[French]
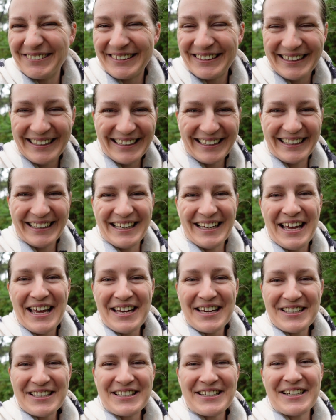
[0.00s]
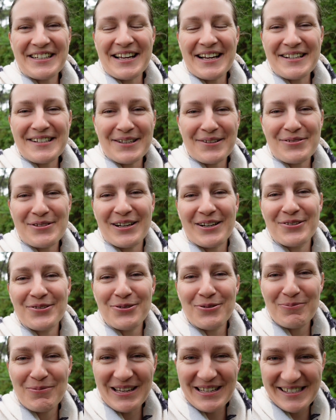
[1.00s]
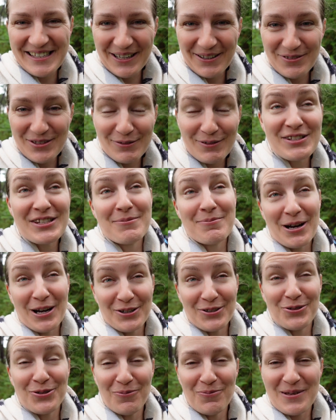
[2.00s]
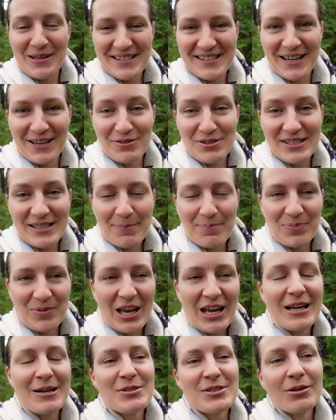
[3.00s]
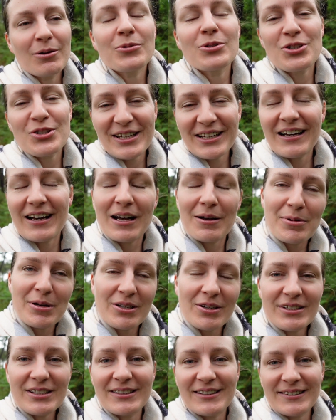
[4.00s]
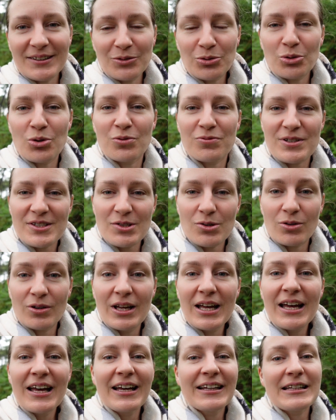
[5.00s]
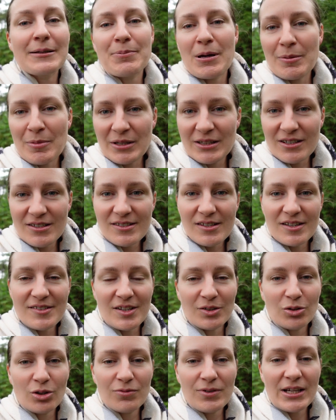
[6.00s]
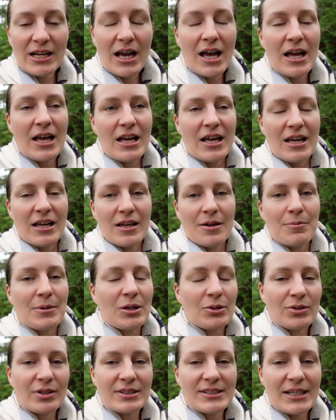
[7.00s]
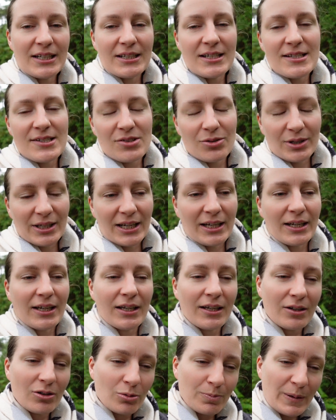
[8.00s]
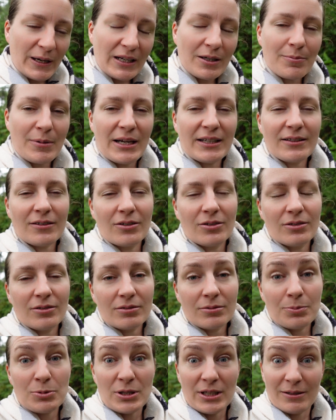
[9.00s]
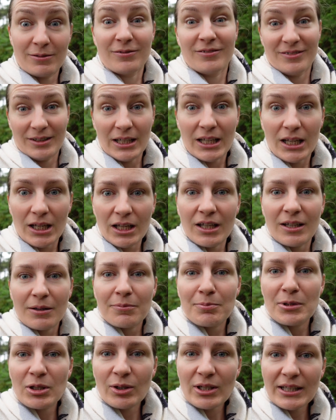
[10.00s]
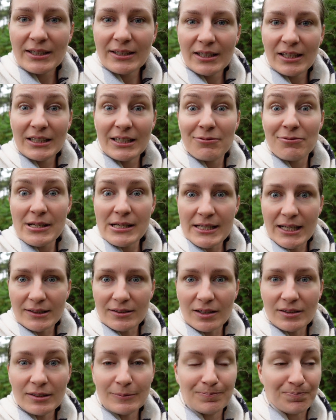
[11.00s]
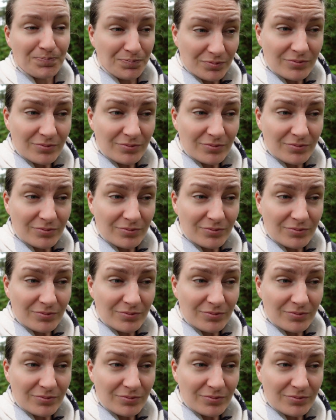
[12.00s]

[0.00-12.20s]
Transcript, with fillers: Donc, génial, ça nous a rendu bien service. Ça m'a rendu bien service. je sais qu'à Bayonne, il y a des temps de confession, des permanences en centre-ville, mais le temps d'y aller, se garer, le parc maître, le... et, il y a des, files d'attente.